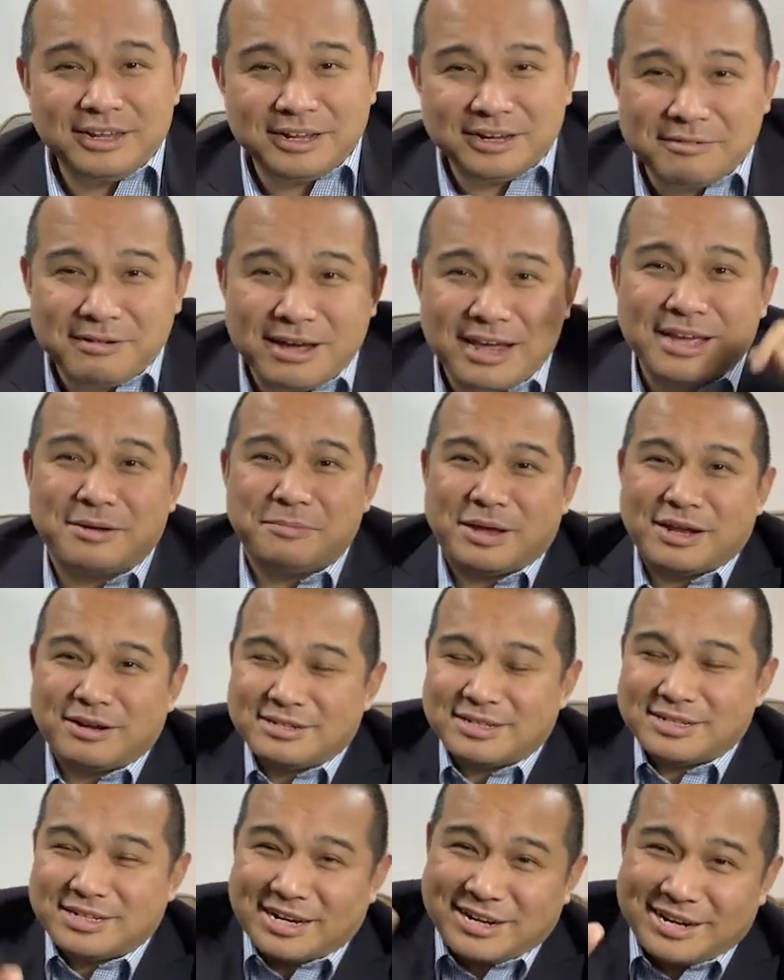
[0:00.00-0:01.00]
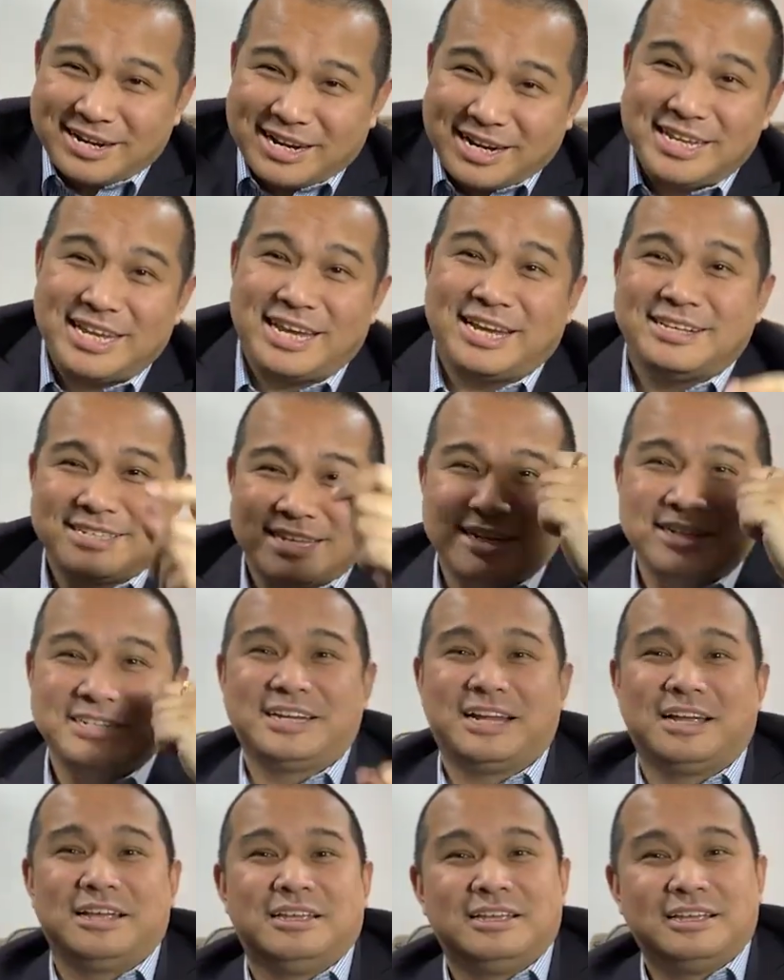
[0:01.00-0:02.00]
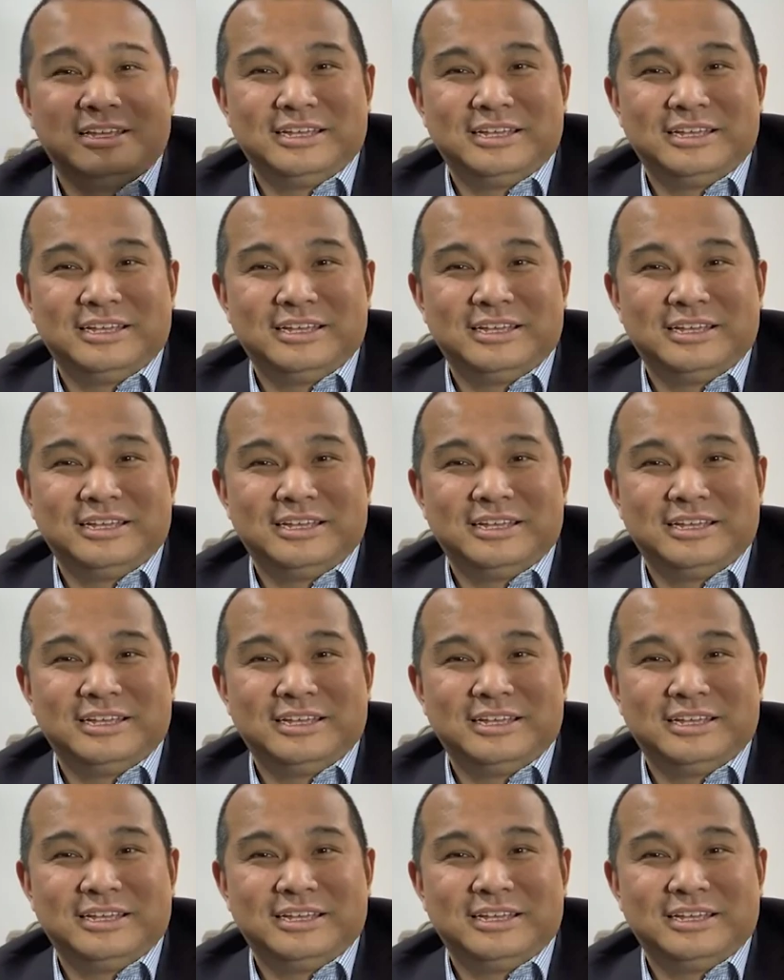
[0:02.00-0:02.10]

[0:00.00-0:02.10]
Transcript: 另另外一个办公室哒哒啦一填三十张